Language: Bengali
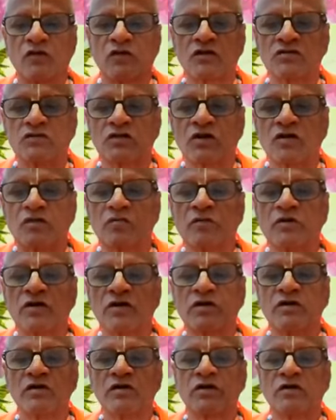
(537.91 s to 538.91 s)
অধর্ম
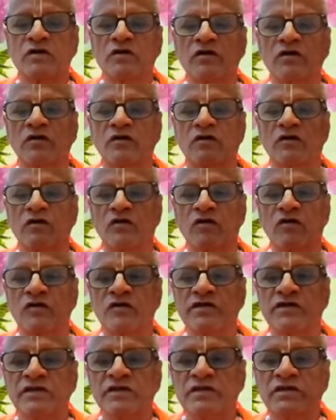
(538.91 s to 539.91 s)

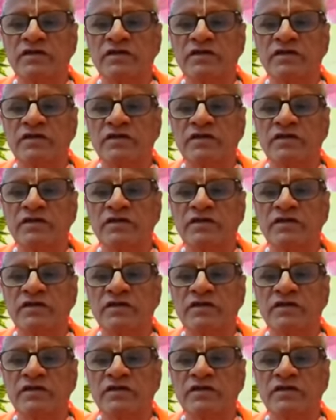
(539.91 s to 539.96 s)
অহি